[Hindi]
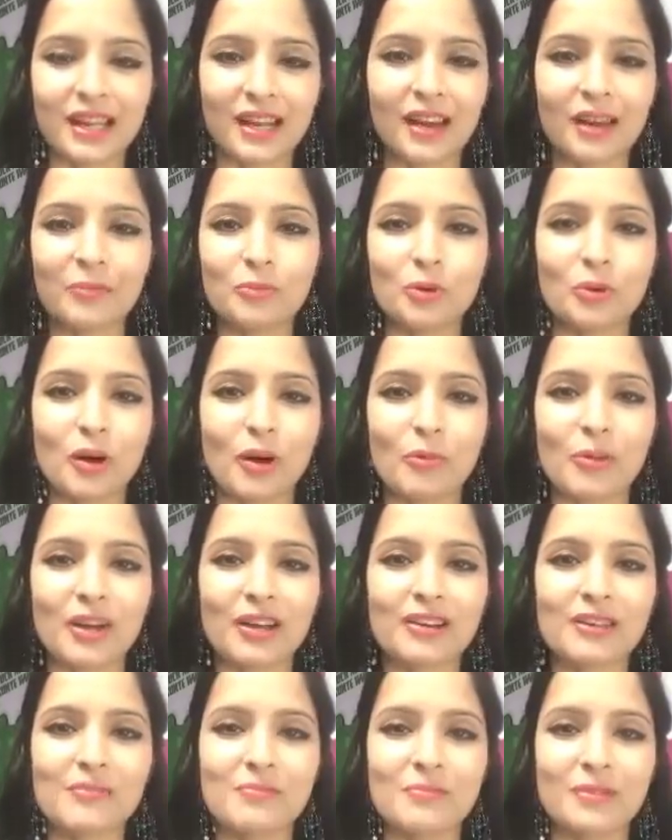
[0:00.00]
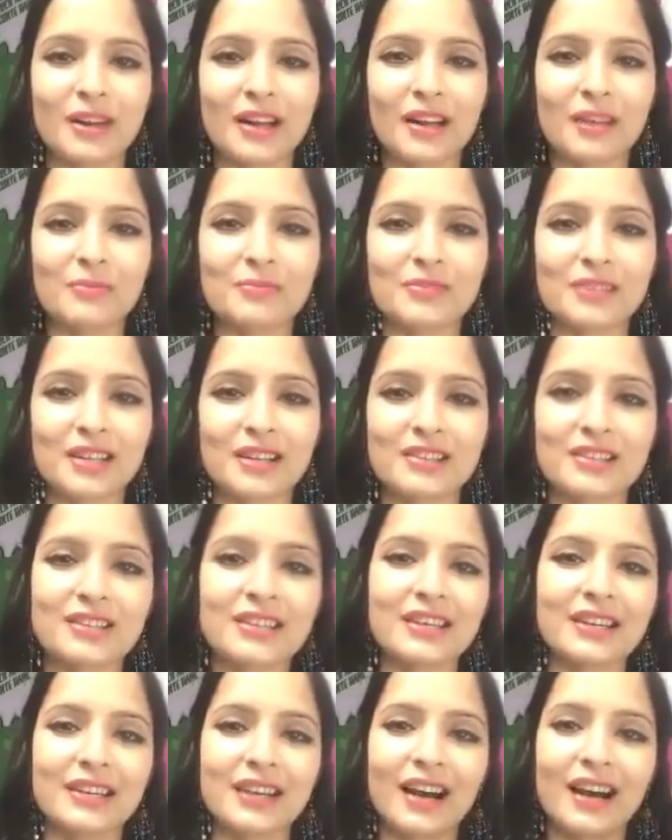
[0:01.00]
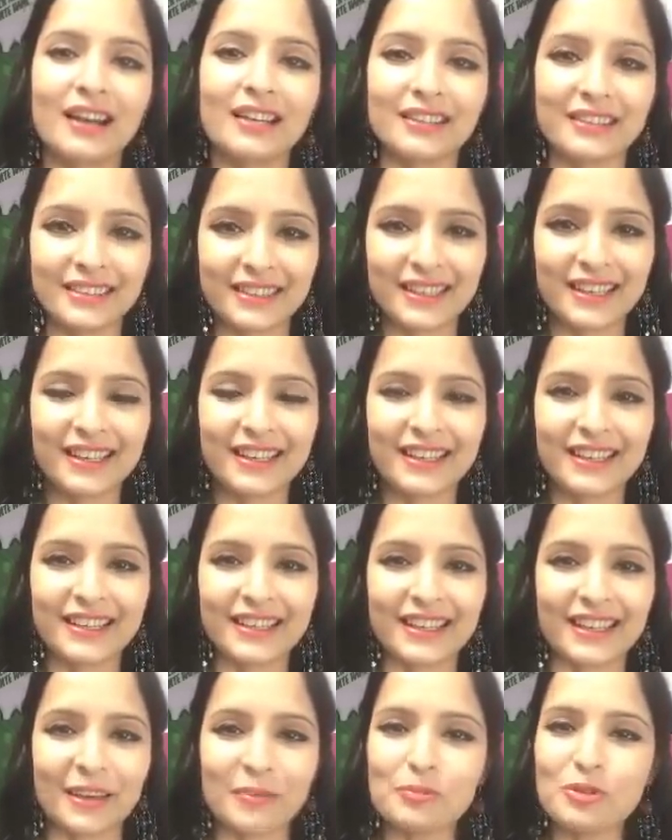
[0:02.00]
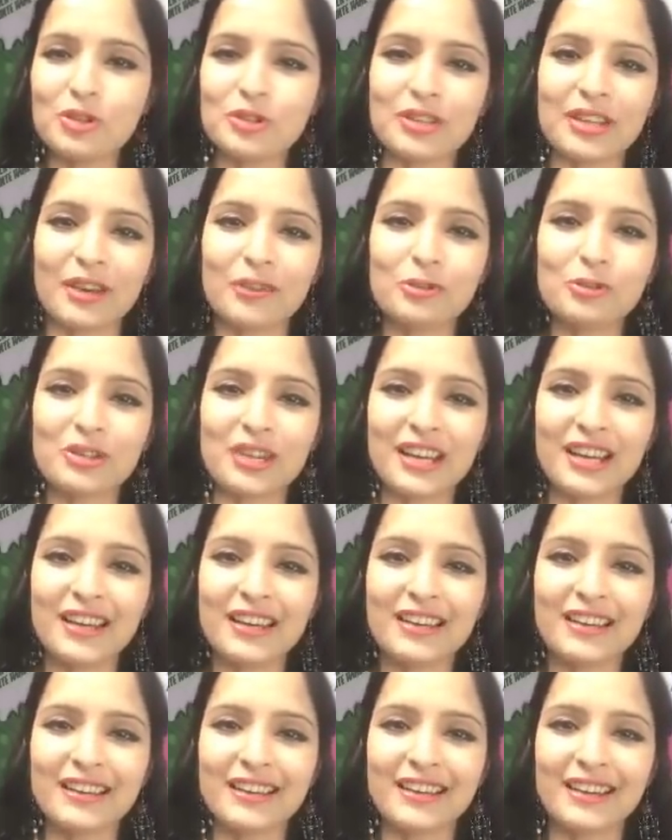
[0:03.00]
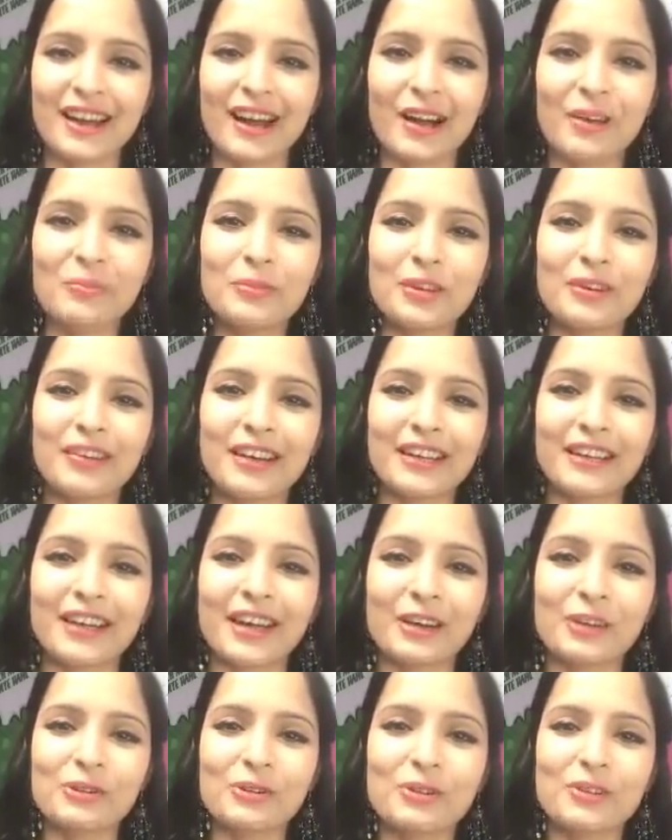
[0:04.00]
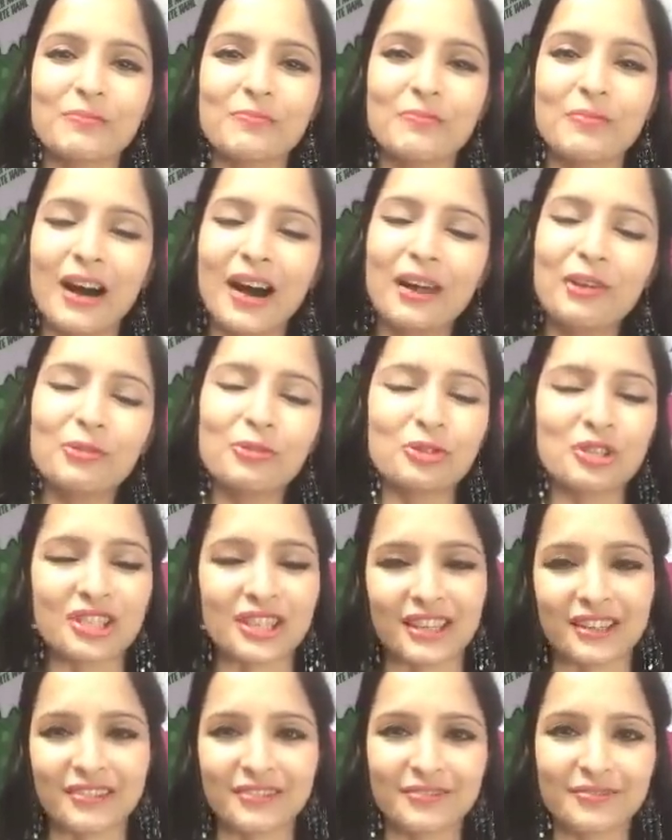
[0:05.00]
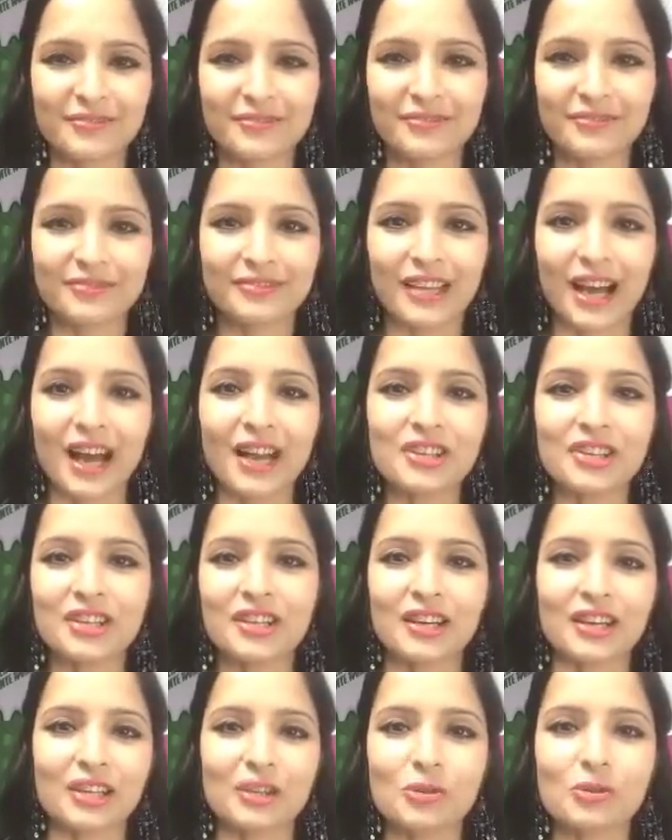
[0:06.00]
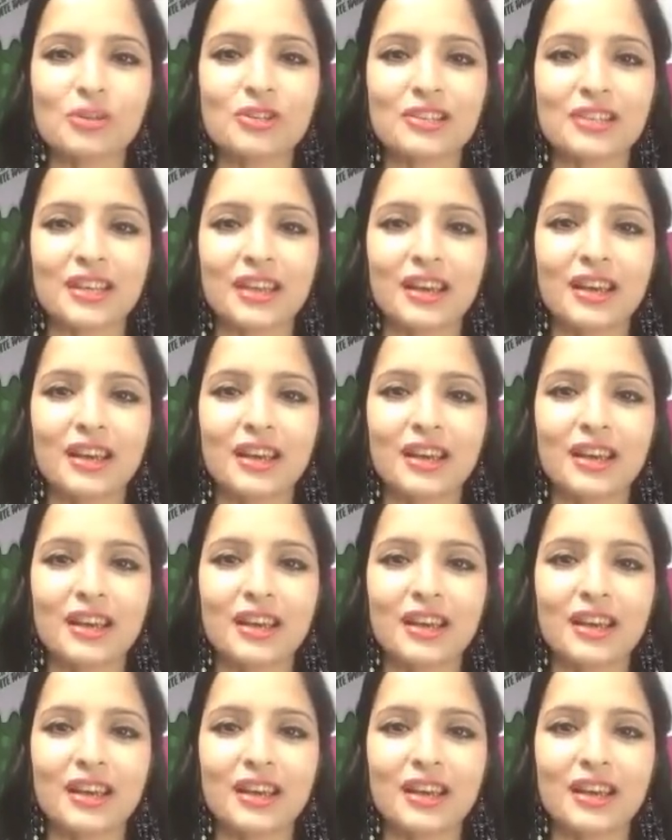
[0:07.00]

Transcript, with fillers: सलाम दुआ वणकम प्रणाम सत श्रीकाल केम छो सारू छे अहमदाबाद आखुई मारू है अर्चना की ओर